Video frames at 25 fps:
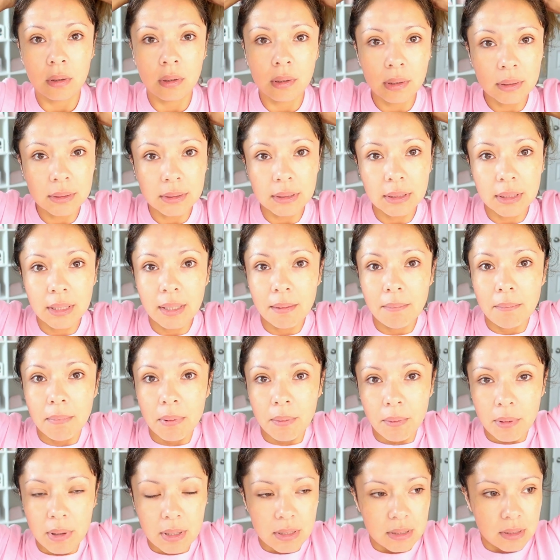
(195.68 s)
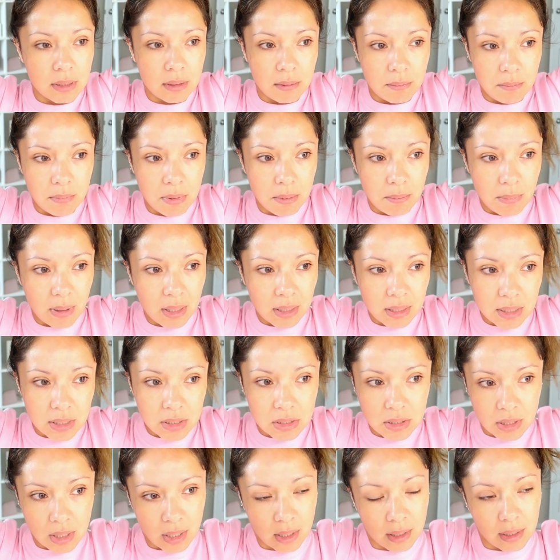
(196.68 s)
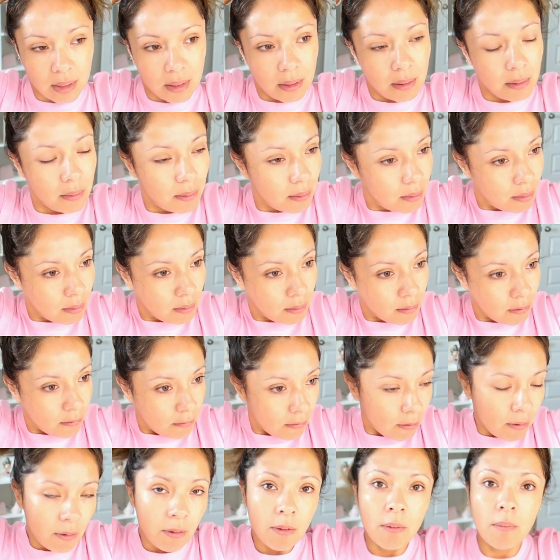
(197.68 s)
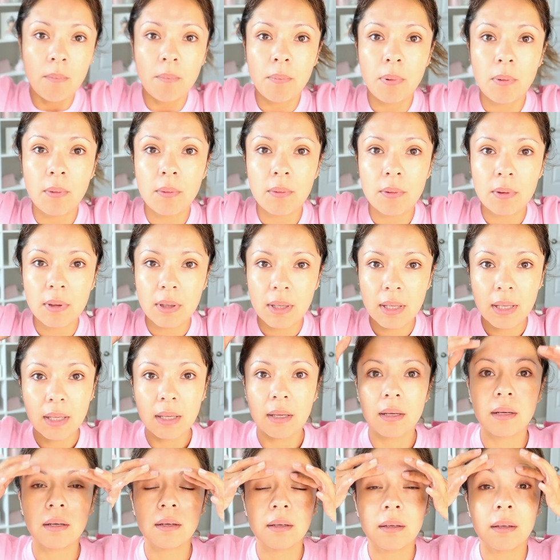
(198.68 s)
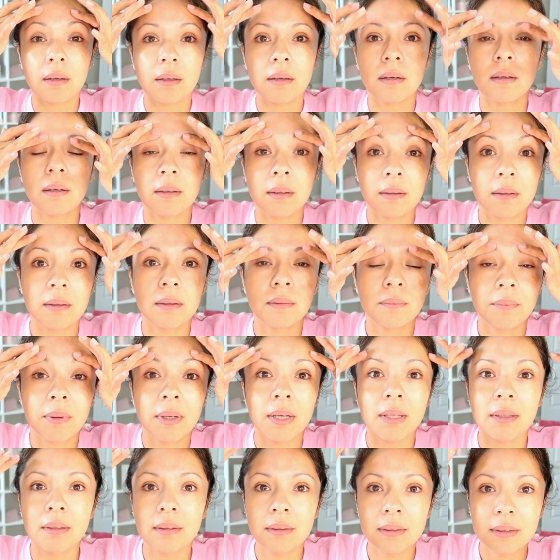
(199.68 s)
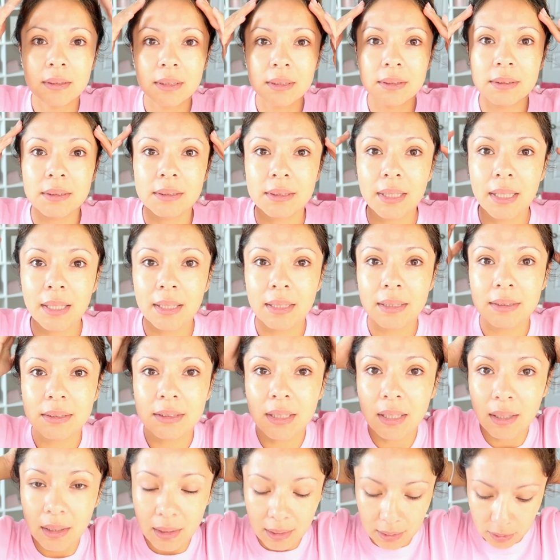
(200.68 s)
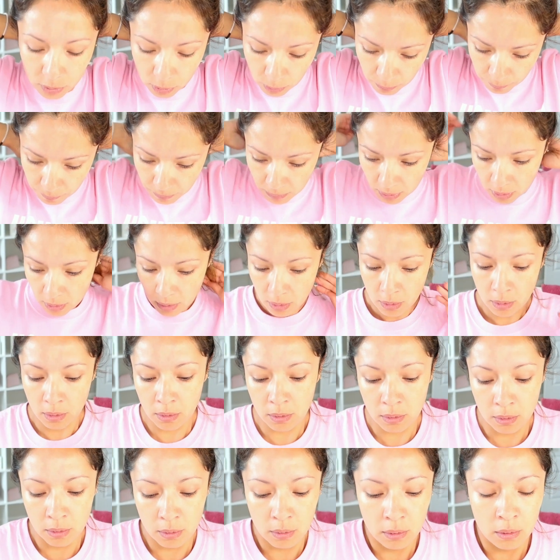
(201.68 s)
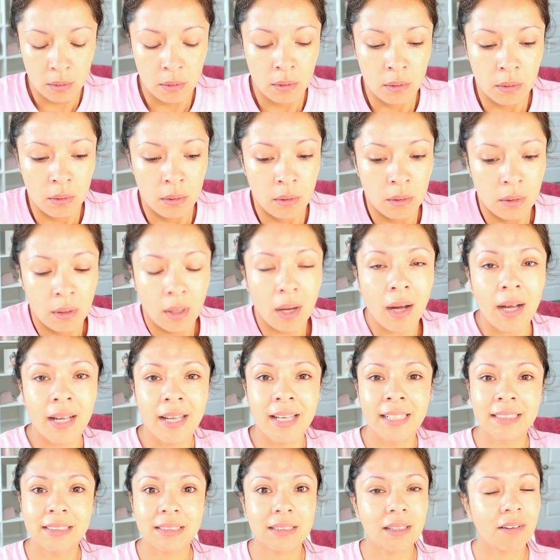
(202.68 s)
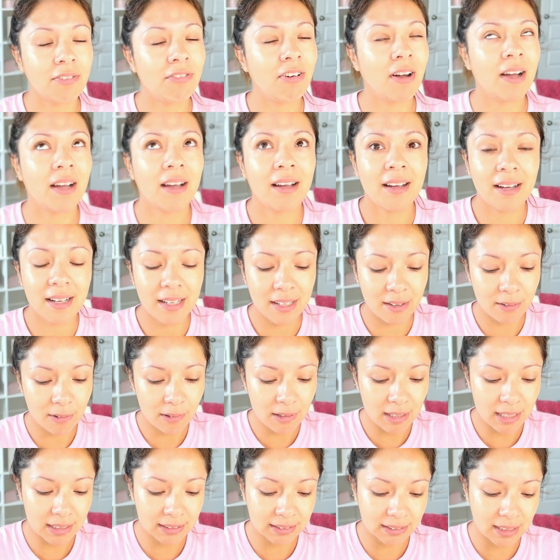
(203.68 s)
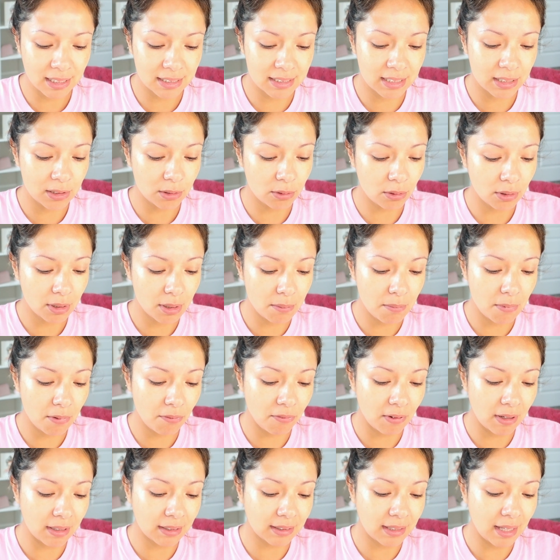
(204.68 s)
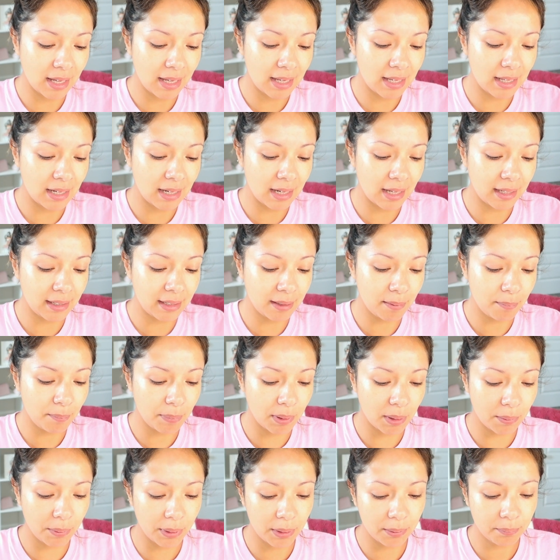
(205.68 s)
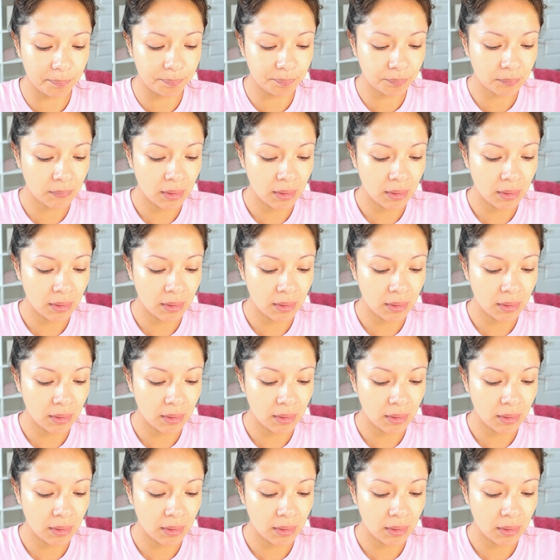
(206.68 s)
Así que me voy a hacer mi maquillaje porque, ah, sin cejas ya ando. Ay, esta faja, híjole, hasta siento que me falta el aire. Pero bueno,